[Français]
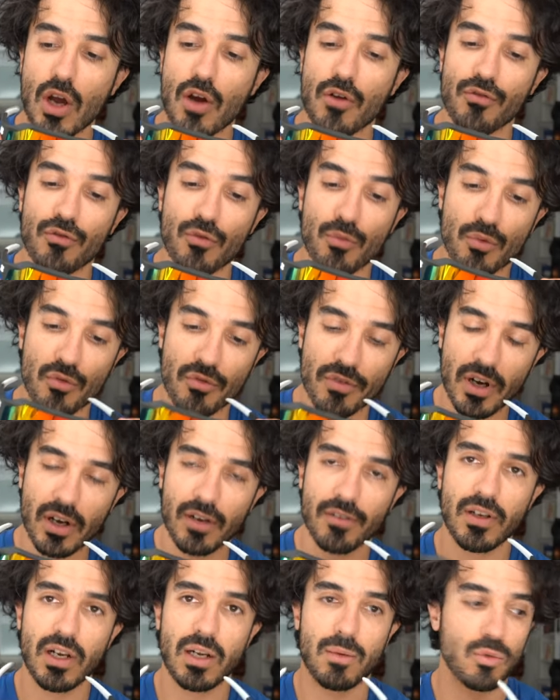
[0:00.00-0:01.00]
Vous pouvez
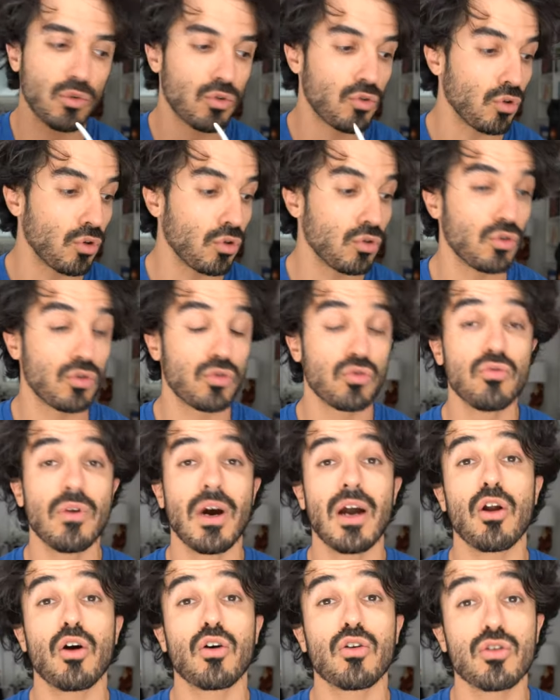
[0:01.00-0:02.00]
enlever la monture au-dessous,
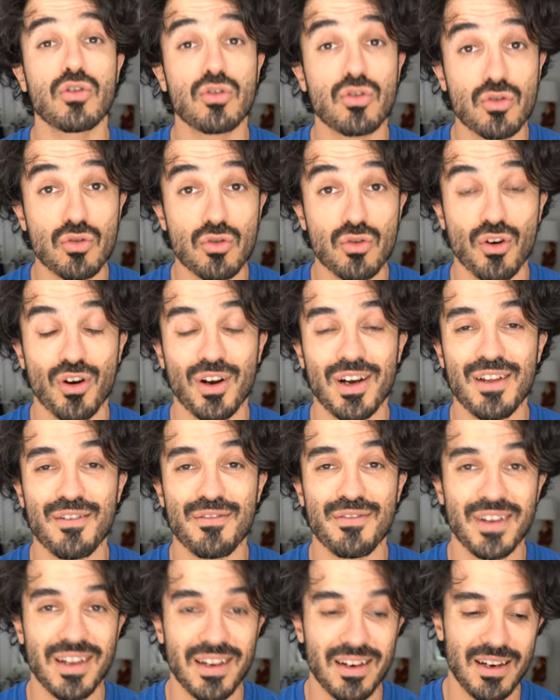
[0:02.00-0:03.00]
alors que sur les,
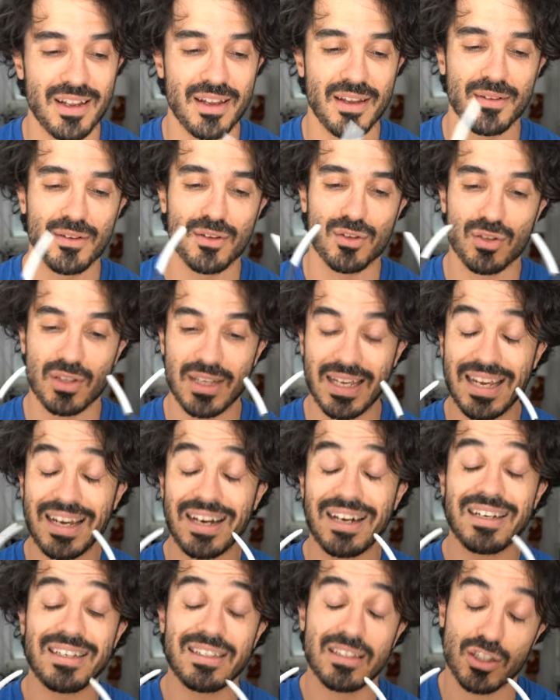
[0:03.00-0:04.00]
les
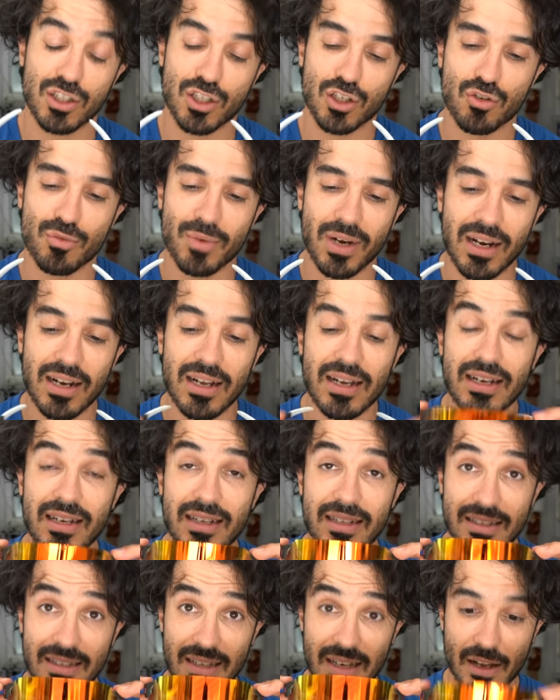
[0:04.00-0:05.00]
Eras, j'ai du mal,
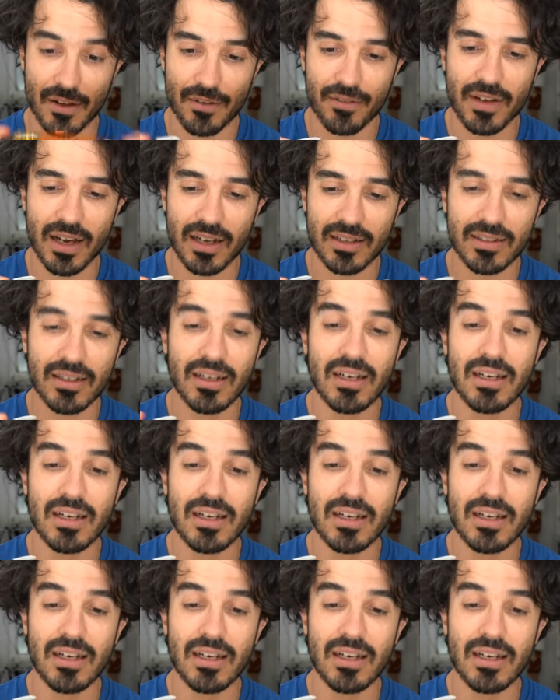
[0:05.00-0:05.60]
c'est l'inverse.